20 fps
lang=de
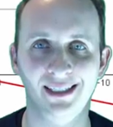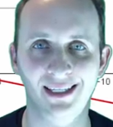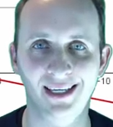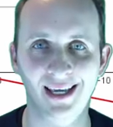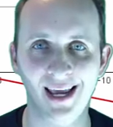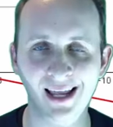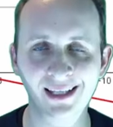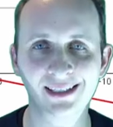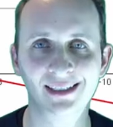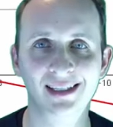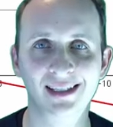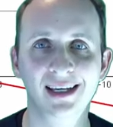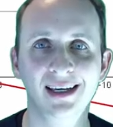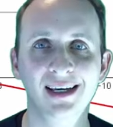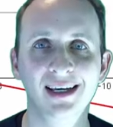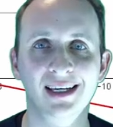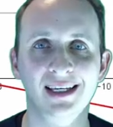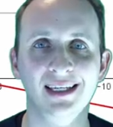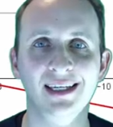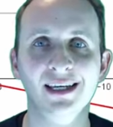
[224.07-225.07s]
ist es jetzt,
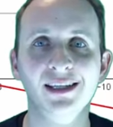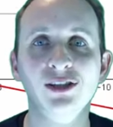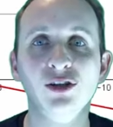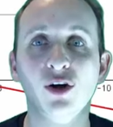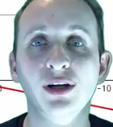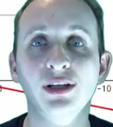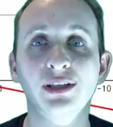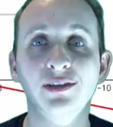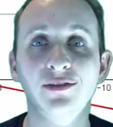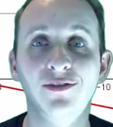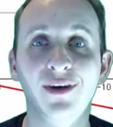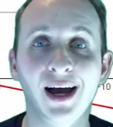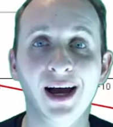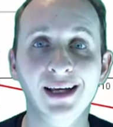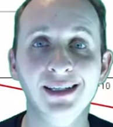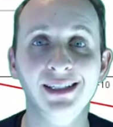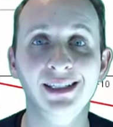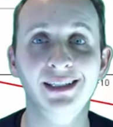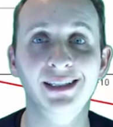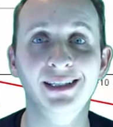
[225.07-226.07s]
ihr sollt
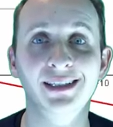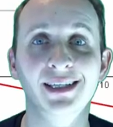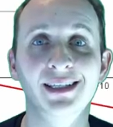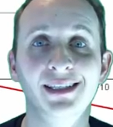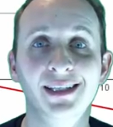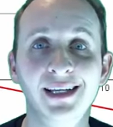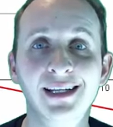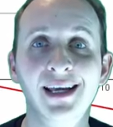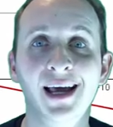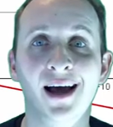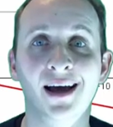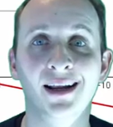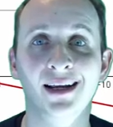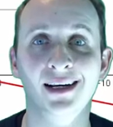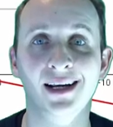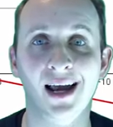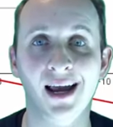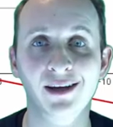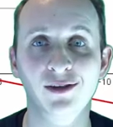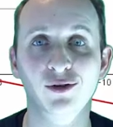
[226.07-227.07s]
quasi dieses
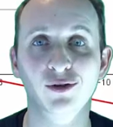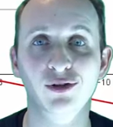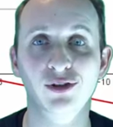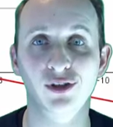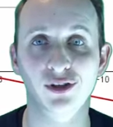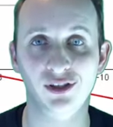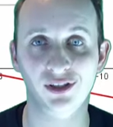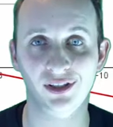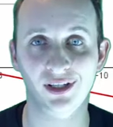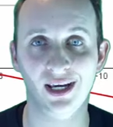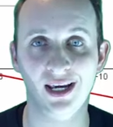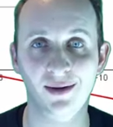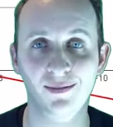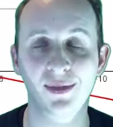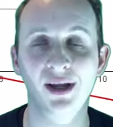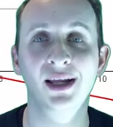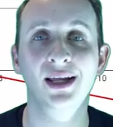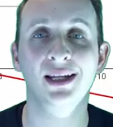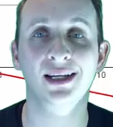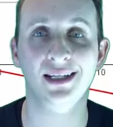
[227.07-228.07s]
lineare
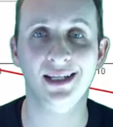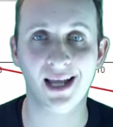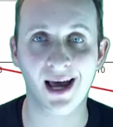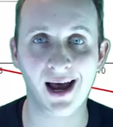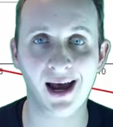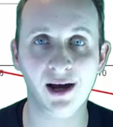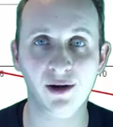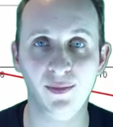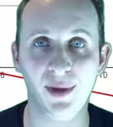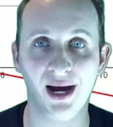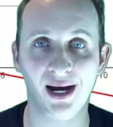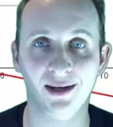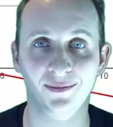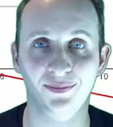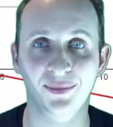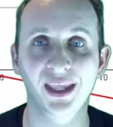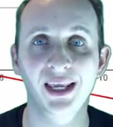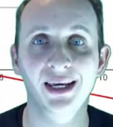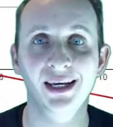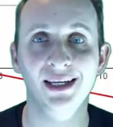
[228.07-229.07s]
Gleichungssystem
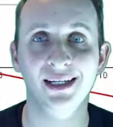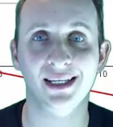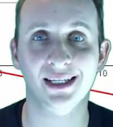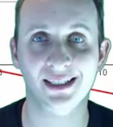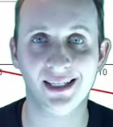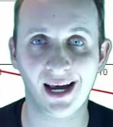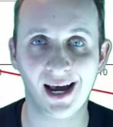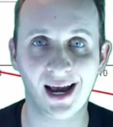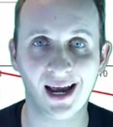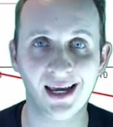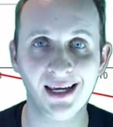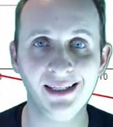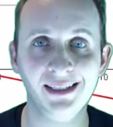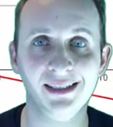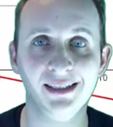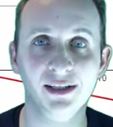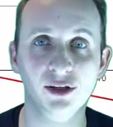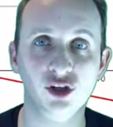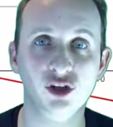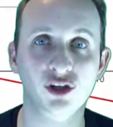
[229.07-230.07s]
nachmachen. Das
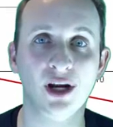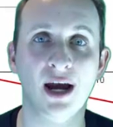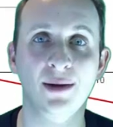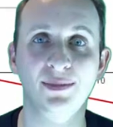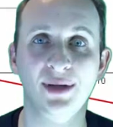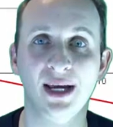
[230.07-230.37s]
heißt, ihr